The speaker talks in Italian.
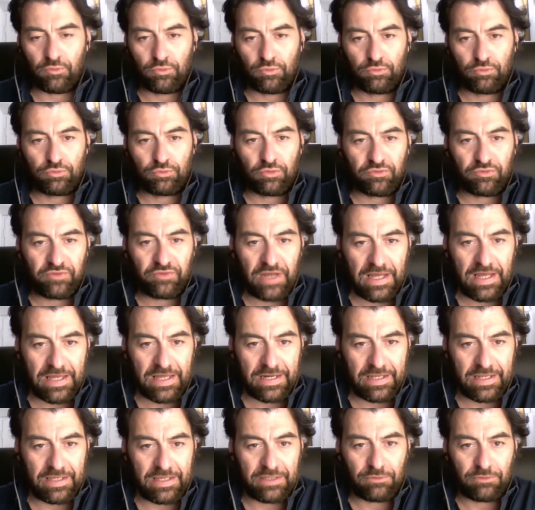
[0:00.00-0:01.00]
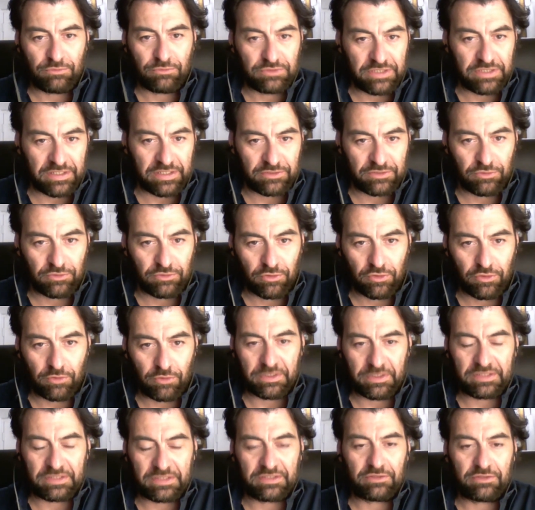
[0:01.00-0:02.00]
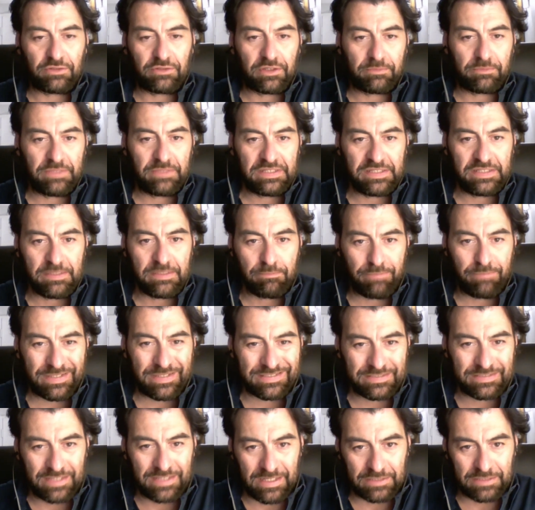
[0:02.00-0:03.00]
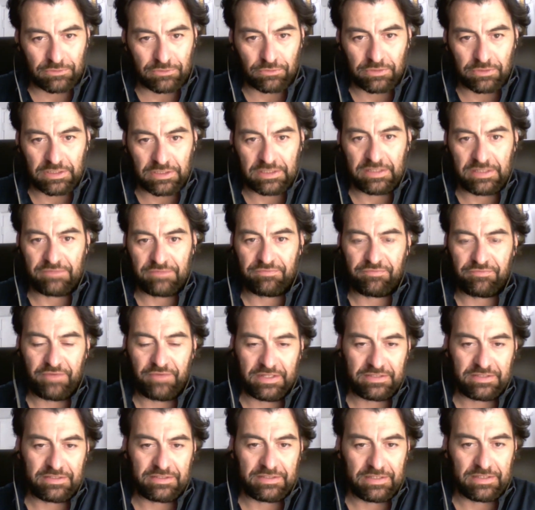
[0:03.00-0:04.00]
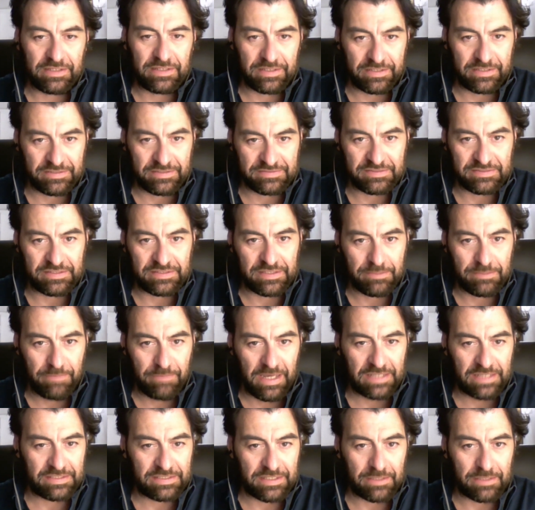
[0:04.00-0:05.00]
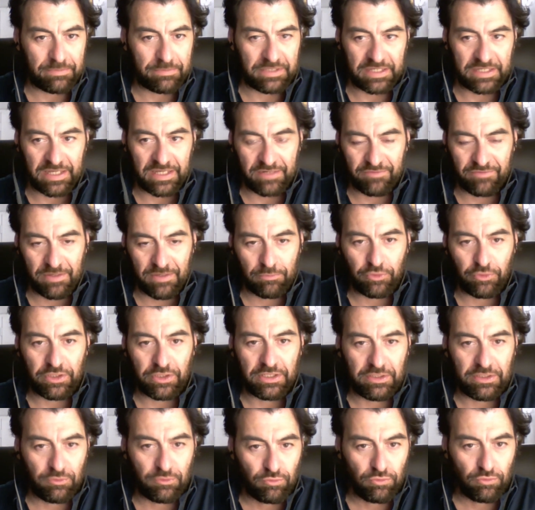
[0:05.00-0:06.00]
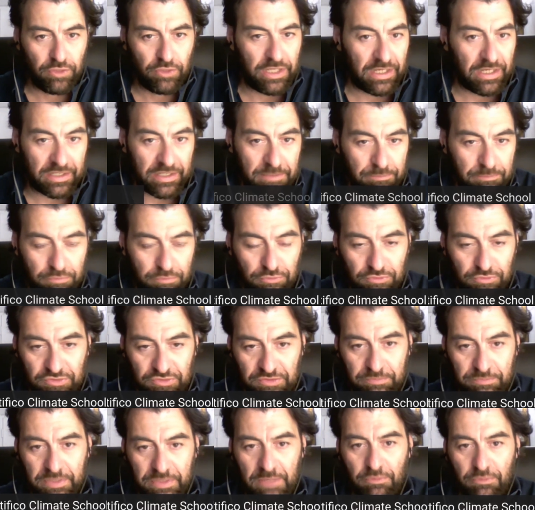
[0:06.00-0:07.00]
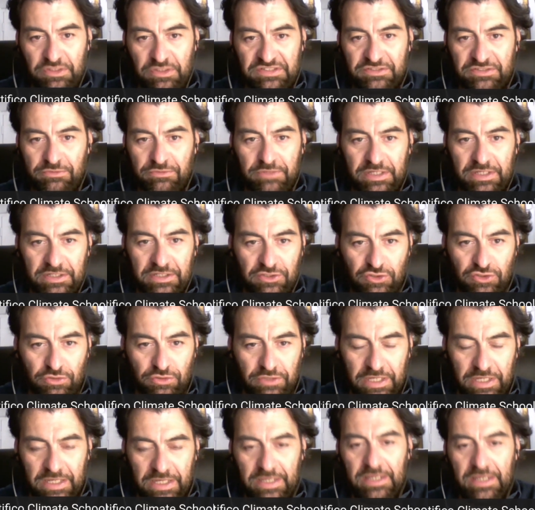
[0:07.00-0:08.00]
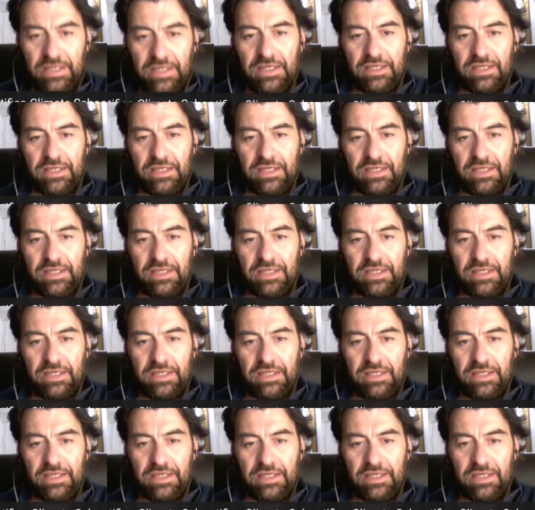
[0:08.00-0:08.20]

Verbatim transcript: voluto fare in un territorio particolarmente impattato dagli effetti della crisi climatica, perché eravamo in Liguria, che appunto sappiamo essere una regione